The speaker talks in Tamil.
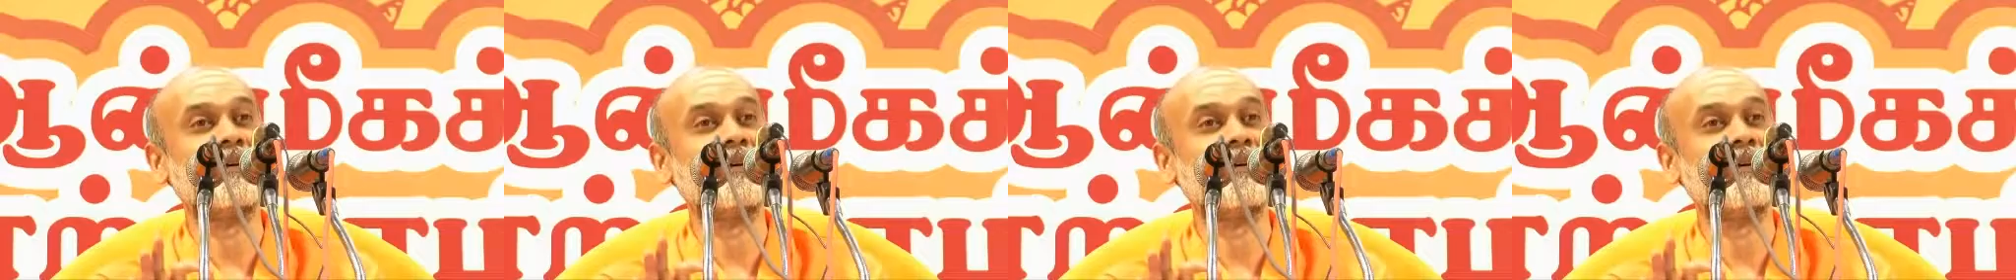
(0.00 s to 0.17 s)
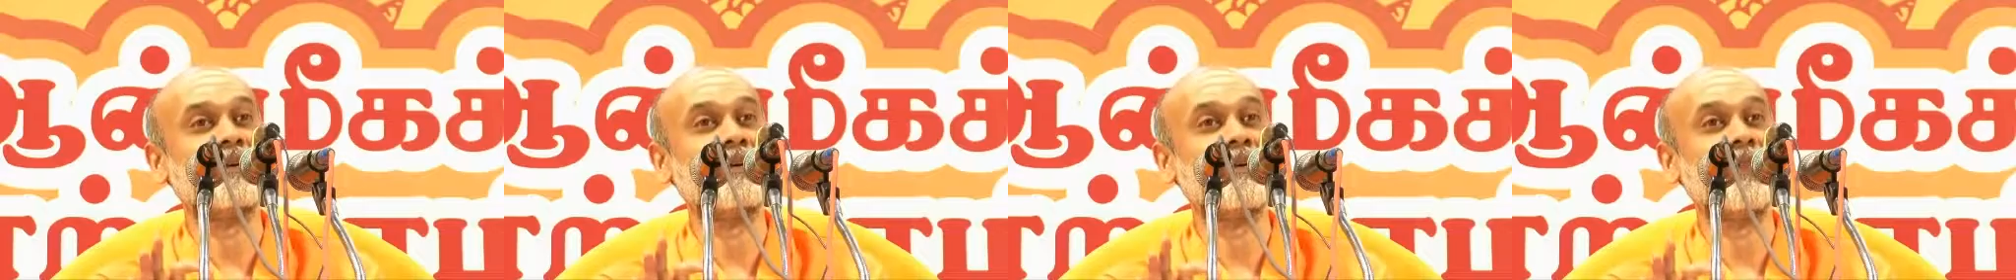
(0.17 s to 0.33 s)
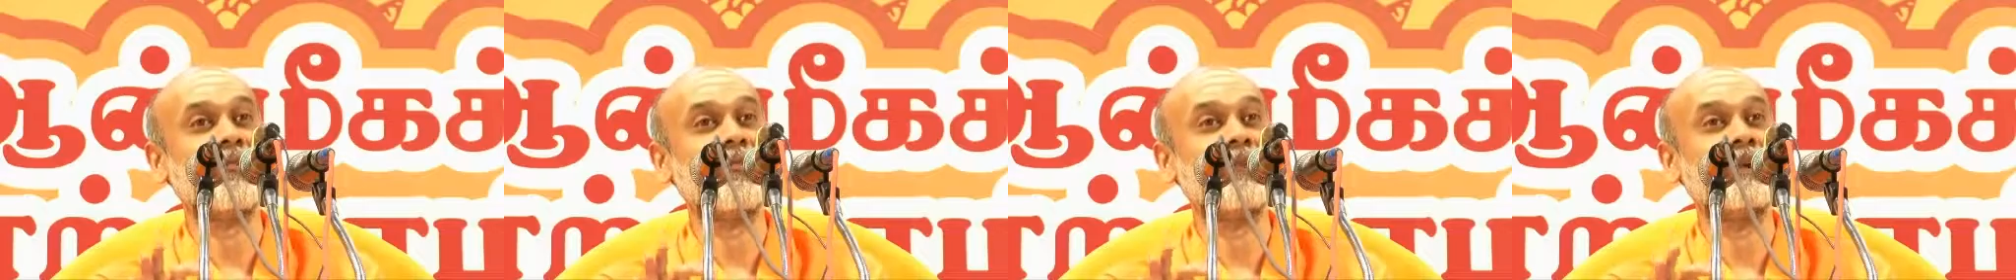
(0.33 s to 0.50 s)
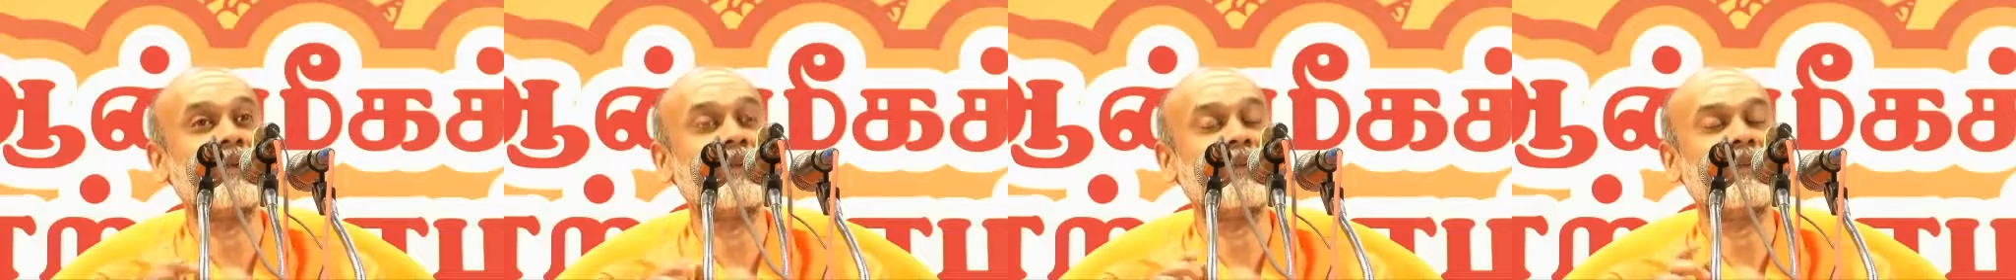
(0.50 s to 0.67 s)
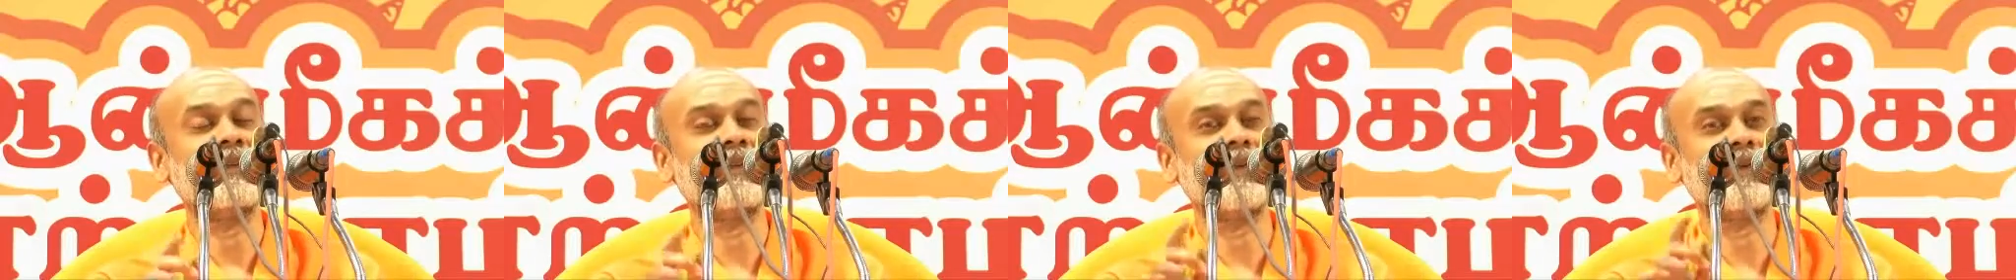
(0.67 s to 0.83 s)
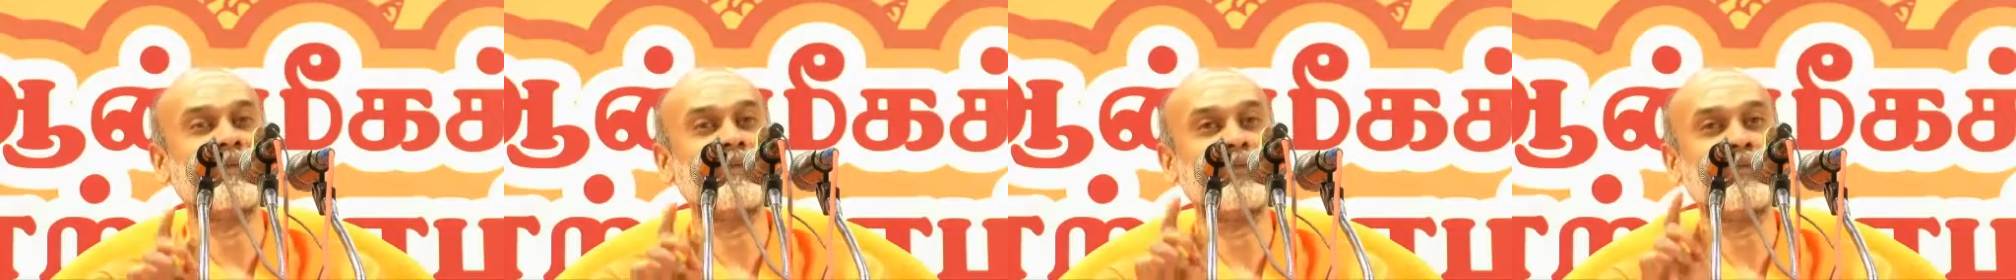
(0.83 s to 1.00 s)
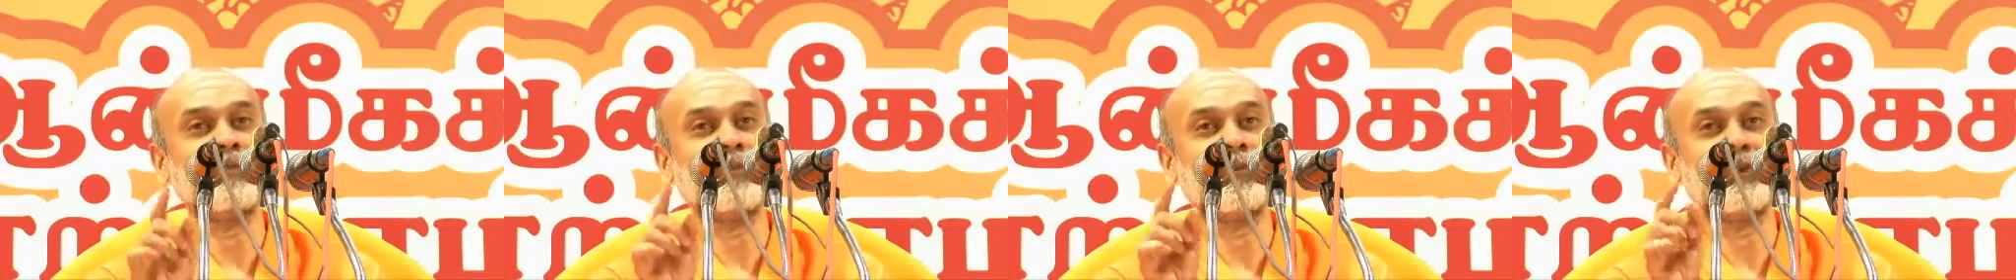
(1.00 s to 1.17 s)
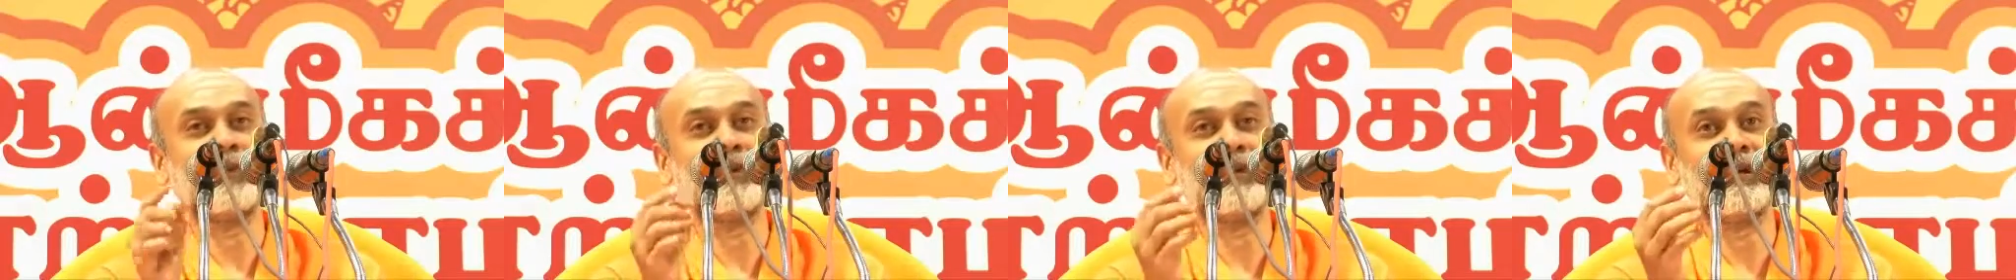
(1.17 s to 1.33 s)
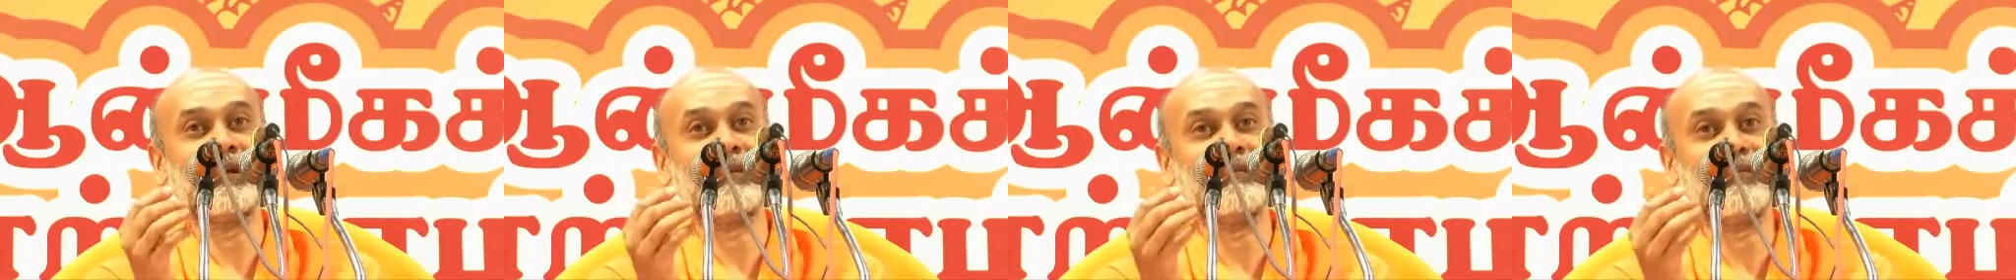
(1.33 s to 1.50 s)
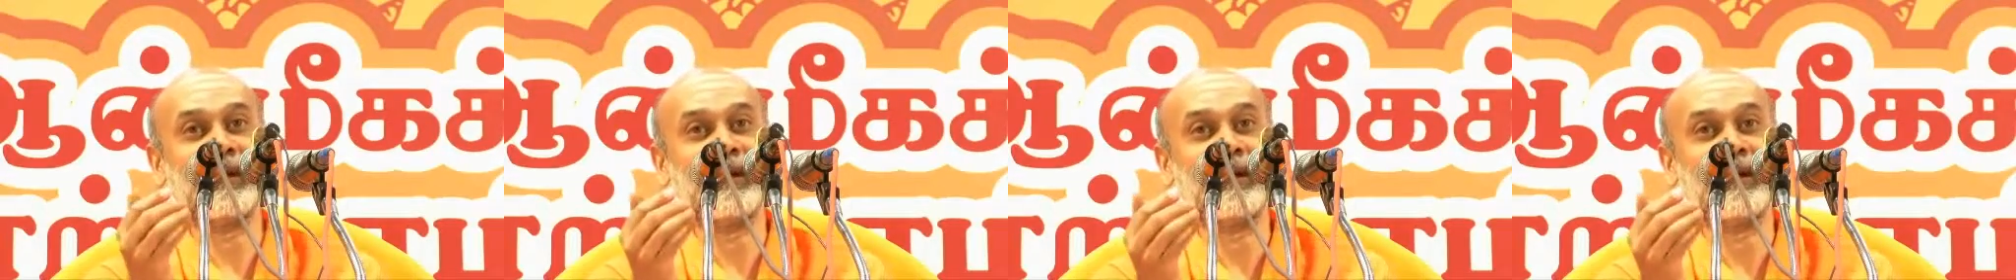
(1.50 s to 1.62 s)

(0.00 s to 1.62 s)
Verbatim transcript: எதா எப்போ